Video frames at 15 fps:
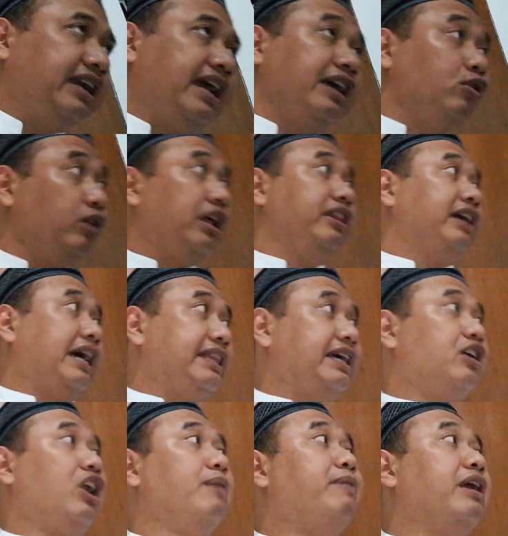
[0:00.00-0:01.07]
Itu nanti kategori
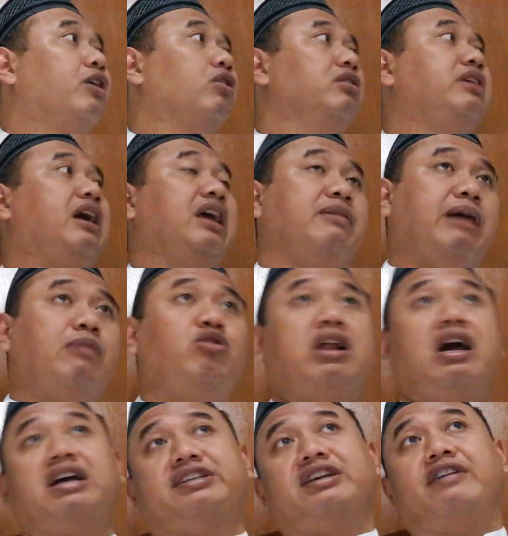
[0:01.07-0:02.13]
berikutnya, Imamun
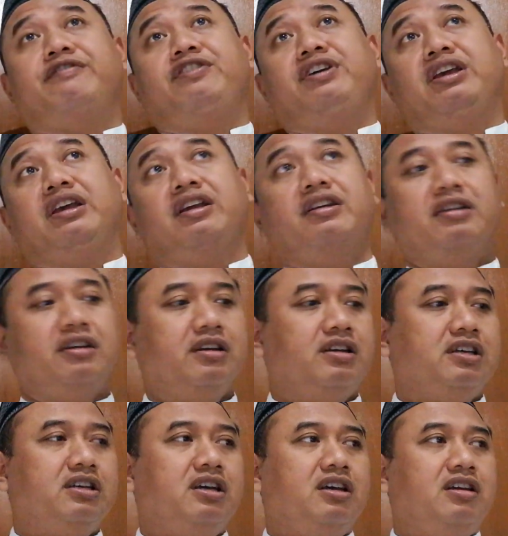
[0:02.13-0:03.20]
Asyafi'i.
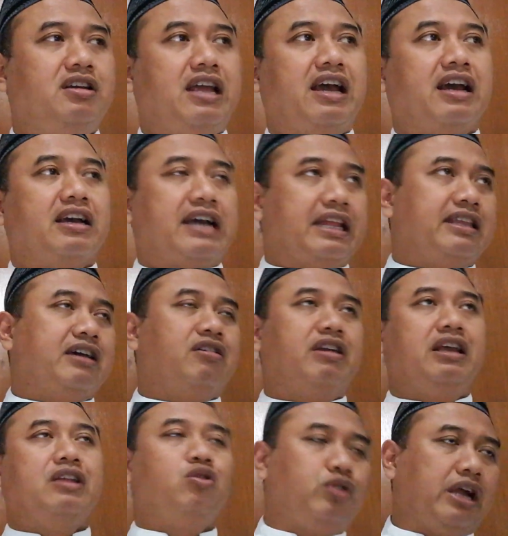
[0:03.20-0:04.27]
Ya, kategori itu
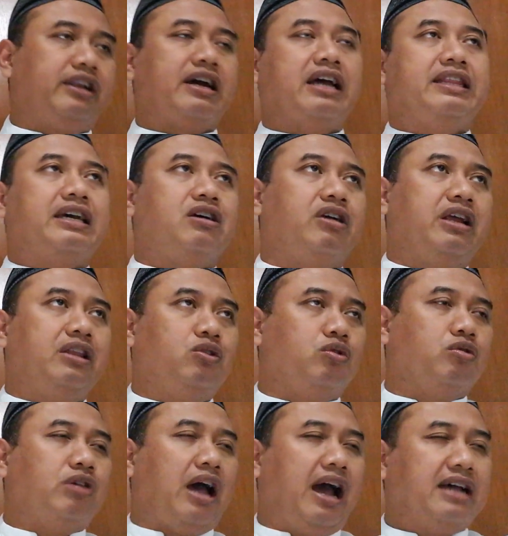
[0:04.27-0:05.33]
ada kategori itu,
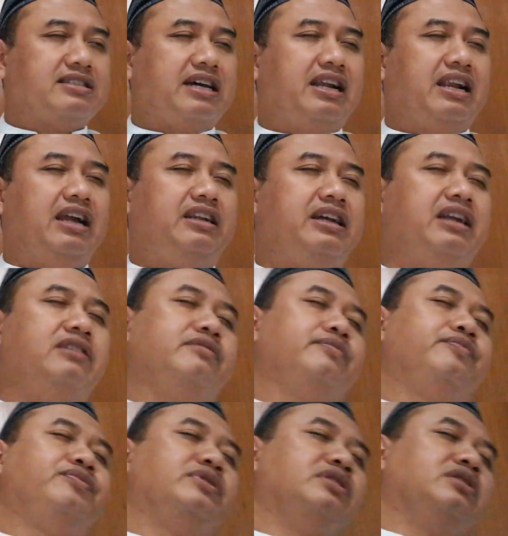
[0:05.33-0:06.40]
hasanah dan
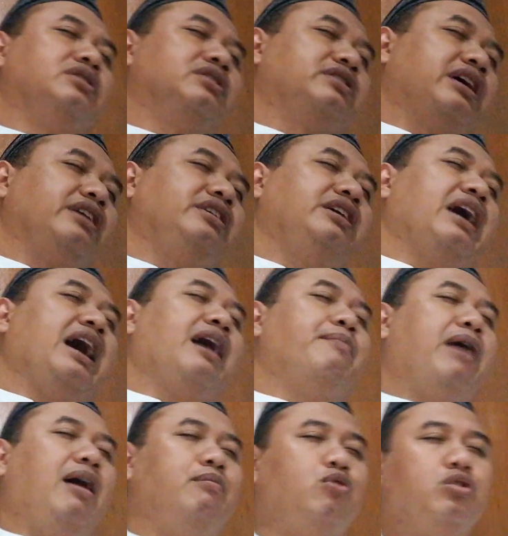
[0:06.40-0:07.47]
sayi'ah,
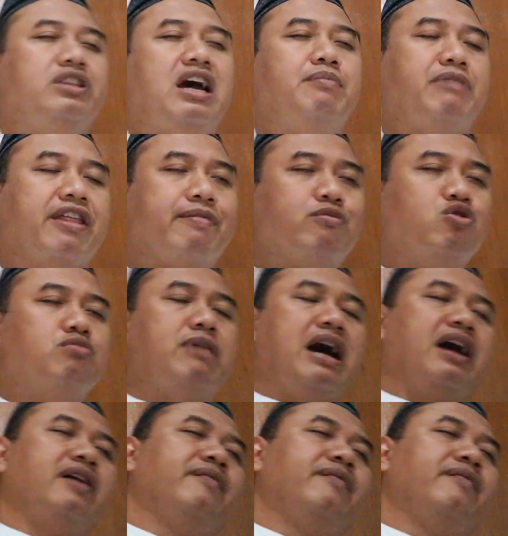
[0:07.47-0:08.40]
mahmutah, mazmumah.